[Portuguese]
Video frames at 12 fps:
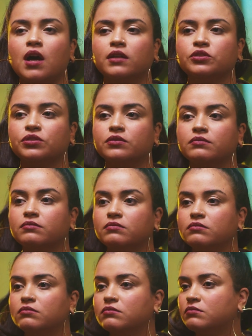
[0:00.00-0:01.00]
anos,
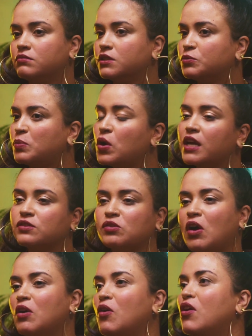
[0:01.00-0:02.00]
mas por que só
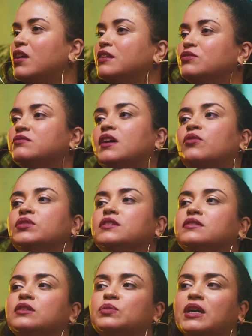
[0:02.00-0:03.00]
agora que tu tá
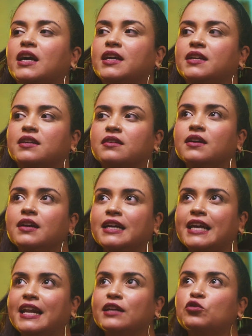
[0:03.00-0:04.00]
cuidando da tua carreira,
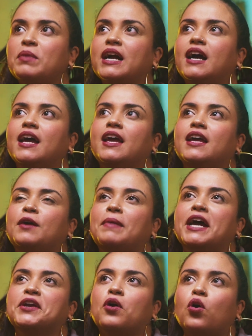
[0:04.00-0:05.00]
querendo uma carreira
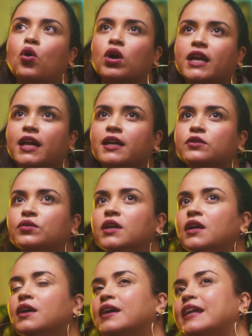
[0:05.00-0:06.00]
maior, querendo
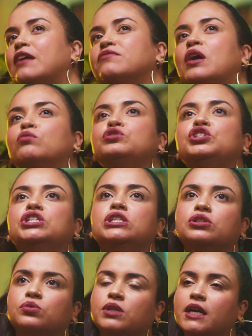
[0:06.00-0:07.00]
gravar um
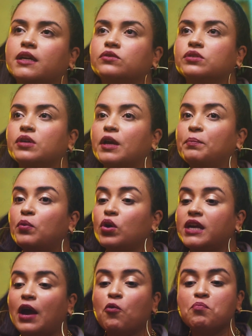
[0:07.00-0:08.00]
disco, querendo não sei o quê?
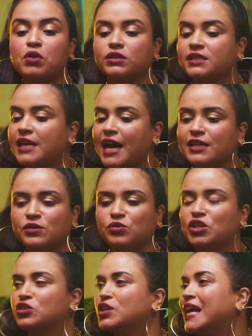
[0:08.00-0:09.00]
Porque é um processo,
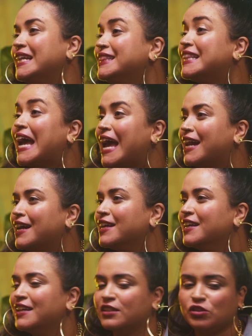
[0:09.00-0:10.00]
gente. Quem dera
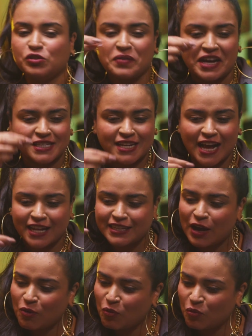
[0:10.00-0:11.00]
a gente viesse
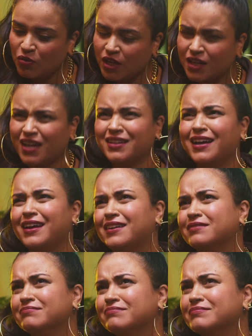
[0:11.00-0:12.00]
cada um, quem
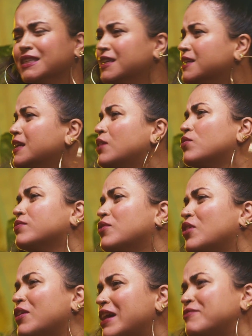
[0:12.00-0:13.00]
dera. Não,
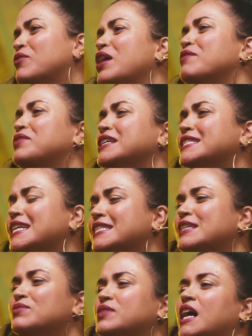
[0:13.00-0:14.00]
vou, re, vou refazer
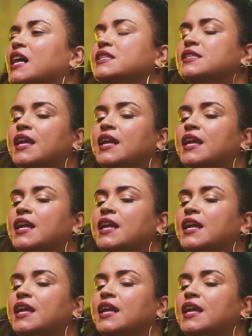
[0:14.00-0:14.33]
essa frase,